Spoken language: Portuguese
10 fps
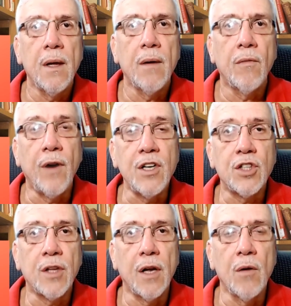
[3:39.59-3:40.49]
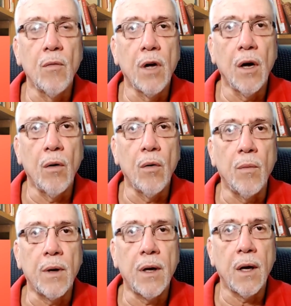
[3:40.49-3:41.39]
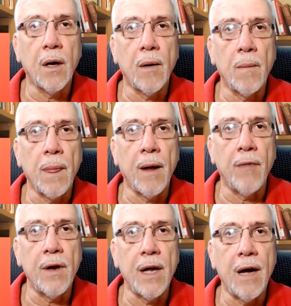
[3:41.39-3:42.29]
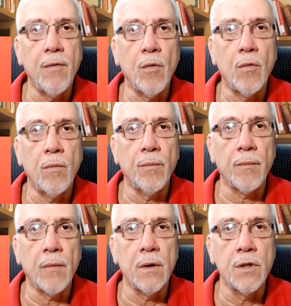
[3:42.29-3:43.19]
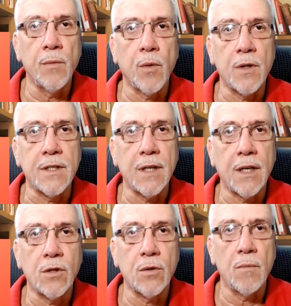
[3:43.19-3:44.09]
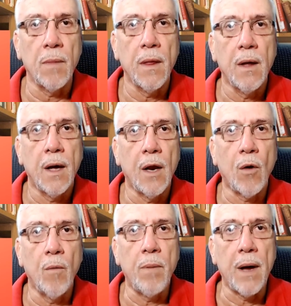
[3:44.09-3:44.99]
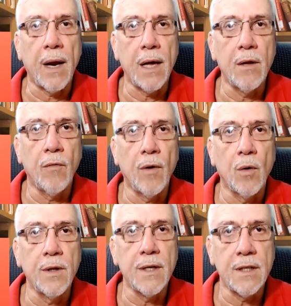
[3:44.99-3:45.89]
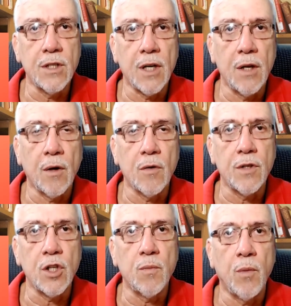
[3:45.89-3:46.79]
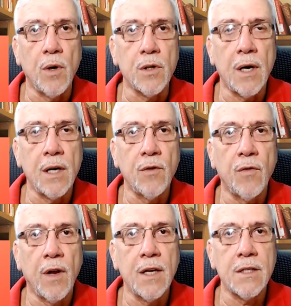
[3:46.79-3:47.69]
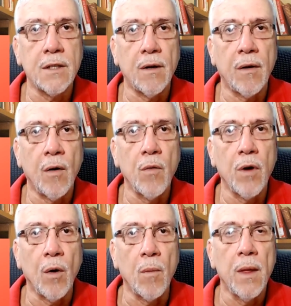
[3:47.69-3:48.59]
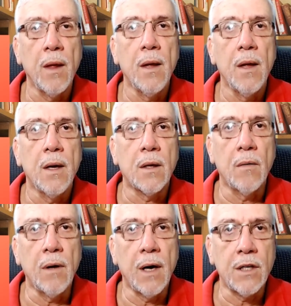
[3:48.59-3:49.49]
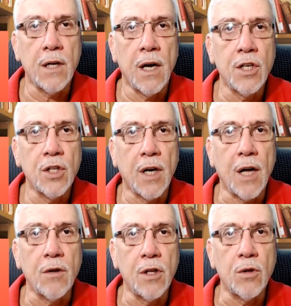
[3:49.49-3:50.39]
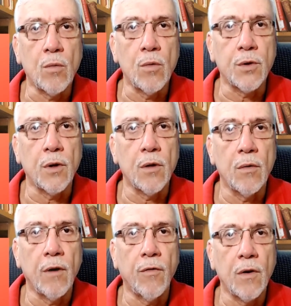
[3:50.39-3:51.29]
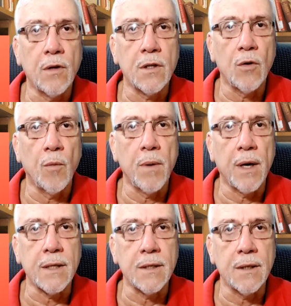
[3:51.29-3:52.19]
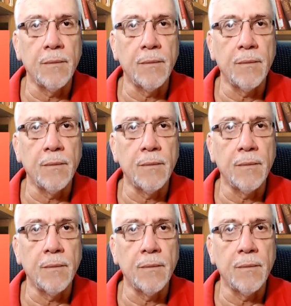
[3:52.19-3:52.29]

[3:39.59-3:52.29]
vai extrair um erro, porque a variável de processo é comparada ao valor desejado, que é o set point. A diferença é o erro. Então é, é retirado dentro do controlador, é feita essa operação